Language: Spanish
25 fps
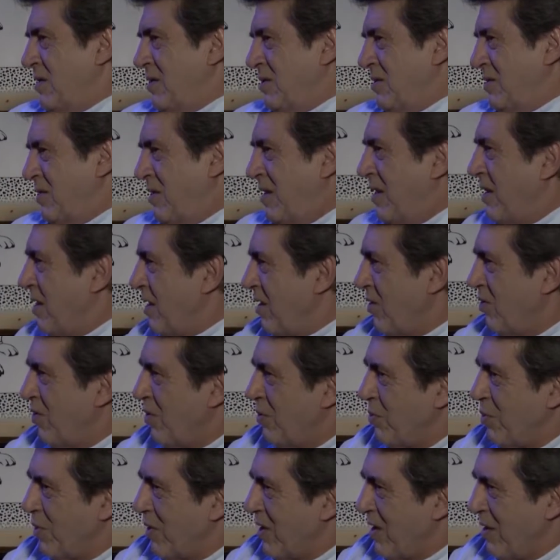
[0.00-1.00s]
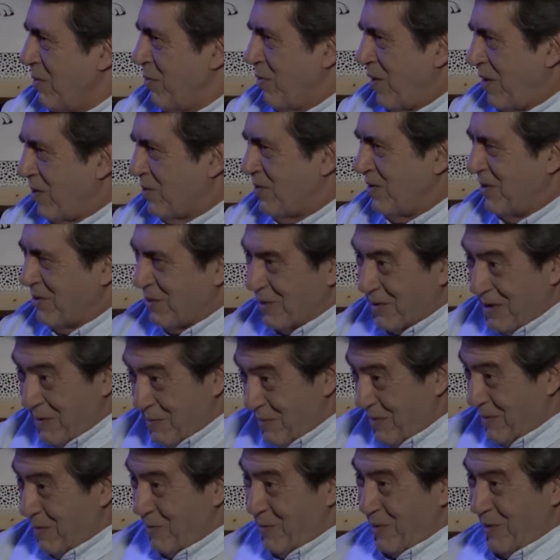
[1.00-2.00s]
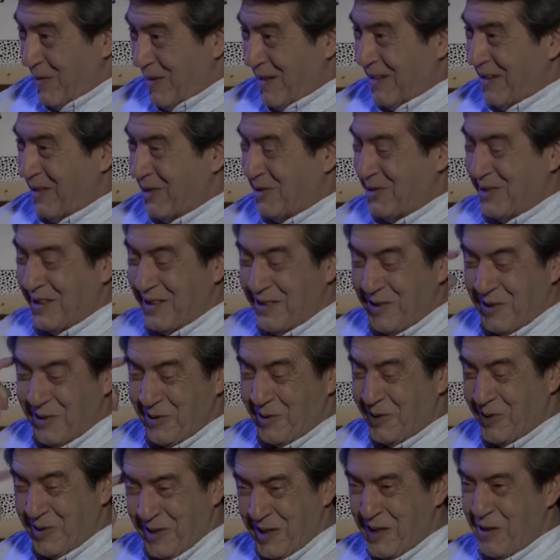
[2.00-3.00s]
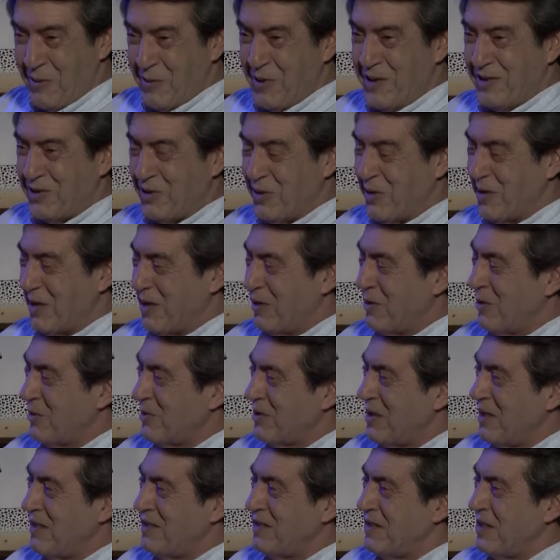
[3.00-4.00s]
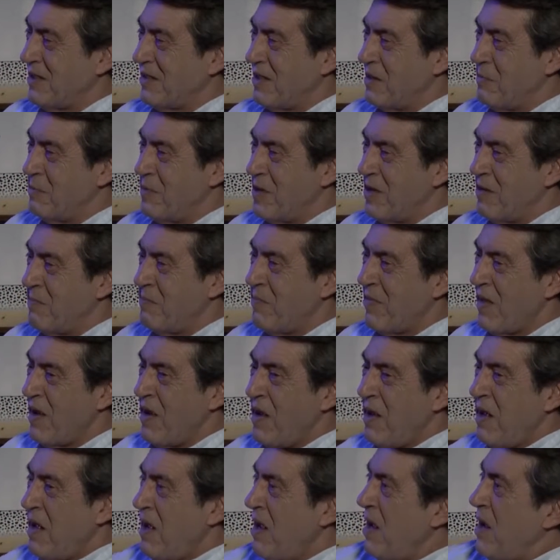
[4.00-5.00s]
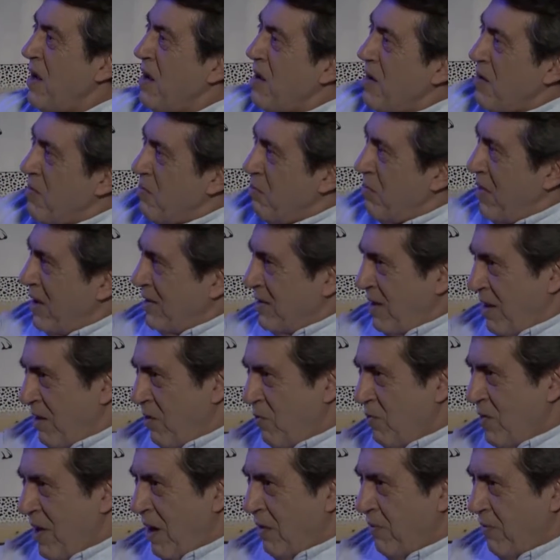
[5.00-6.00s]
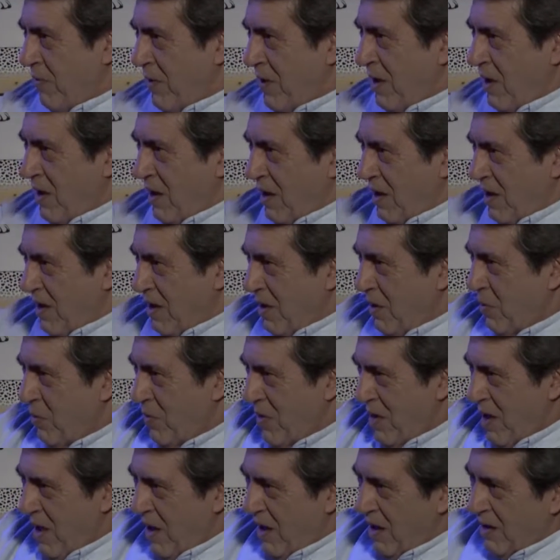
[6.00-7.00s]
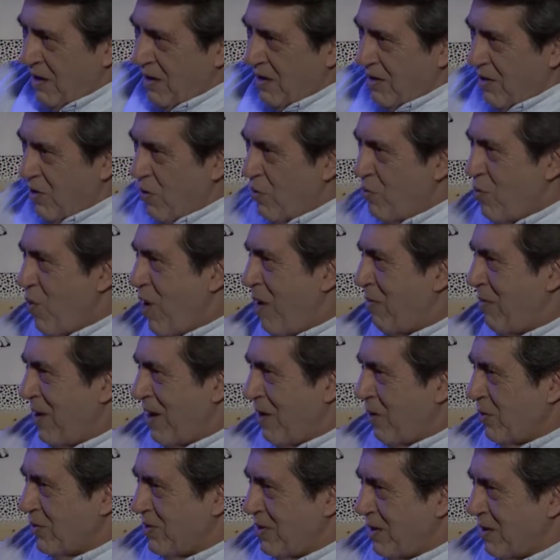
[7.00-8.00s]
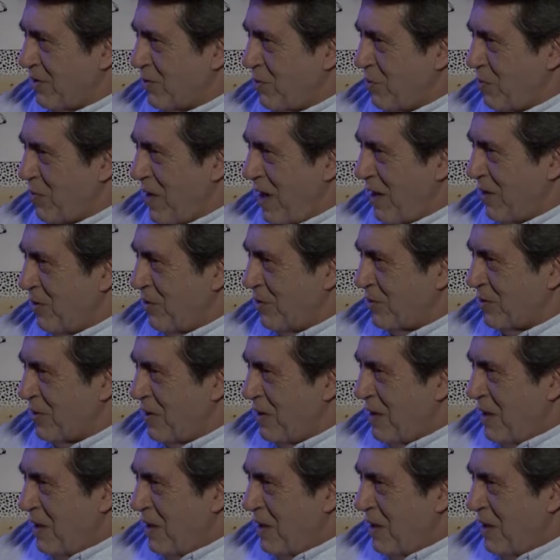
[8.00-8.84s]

Yo les digo, por ejemplo, a los chicos también, como hablaba de los chicos, y uno tiene vicios de docencia también, vayan a un café y vean cómo hablan los seres humanos